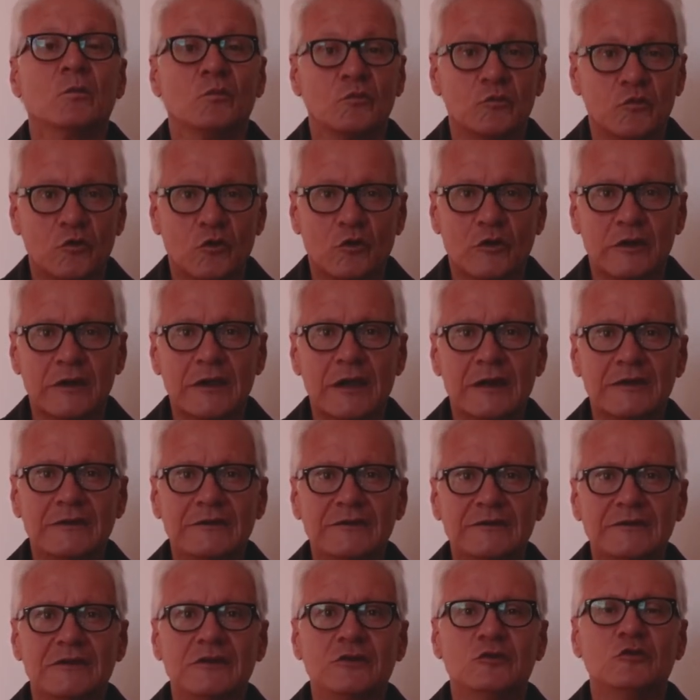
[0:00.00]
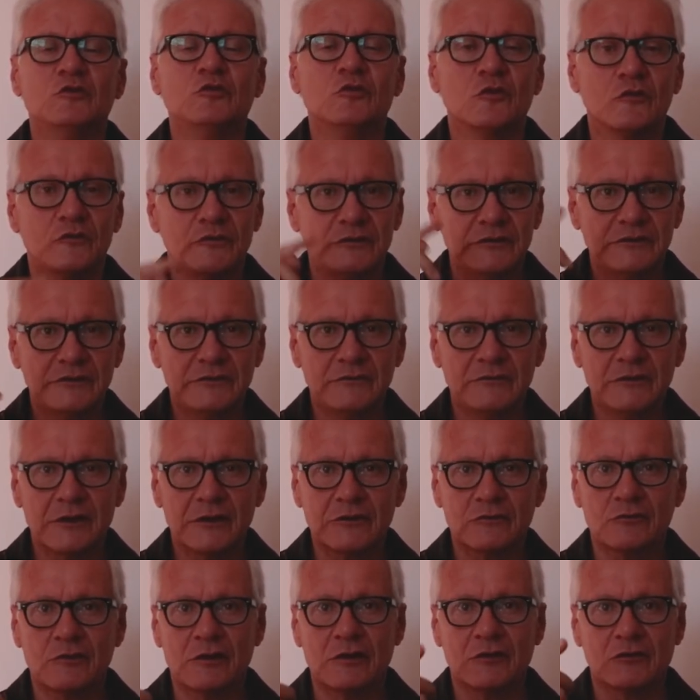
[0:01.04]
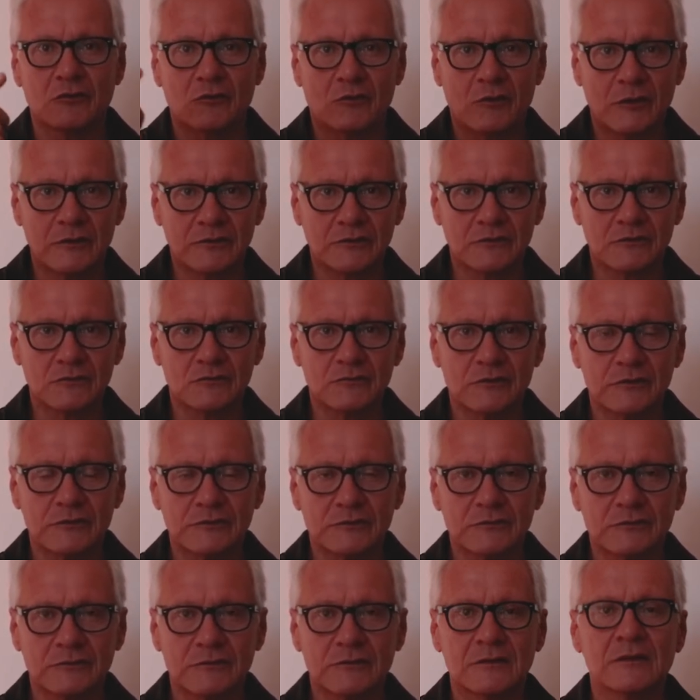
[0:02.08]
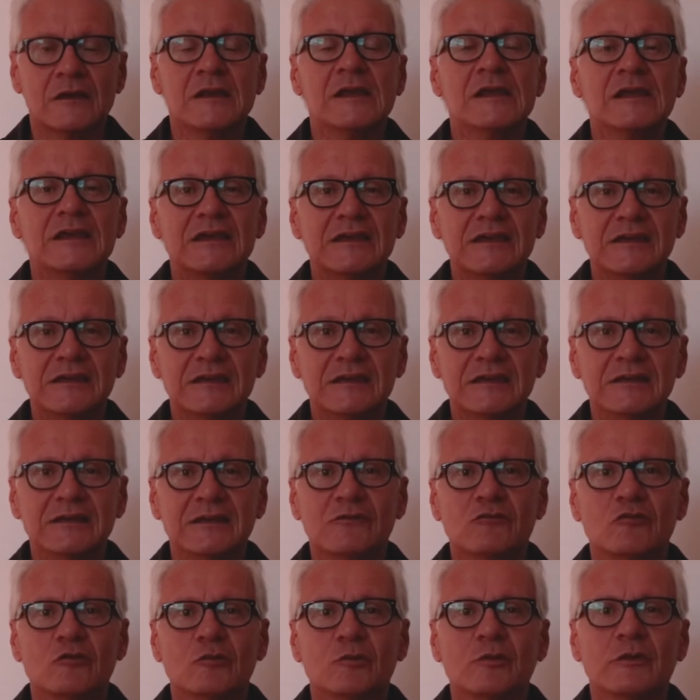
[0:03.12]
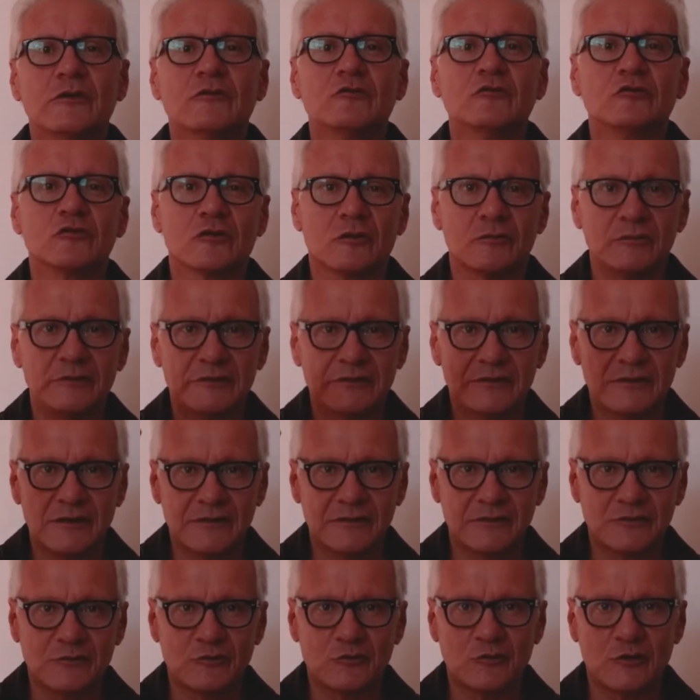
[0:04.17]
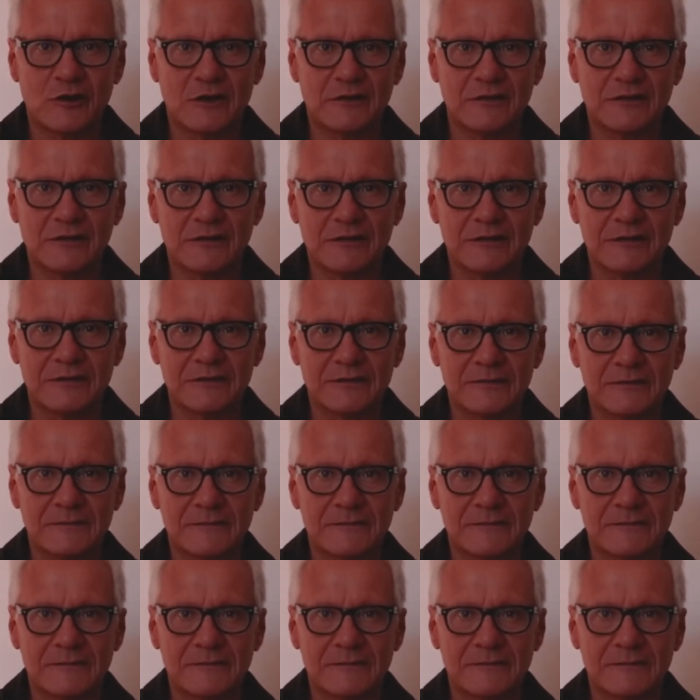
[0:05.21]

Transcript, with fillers: de réaliser une visite virtuelle 360 et développer votre business sur Internet.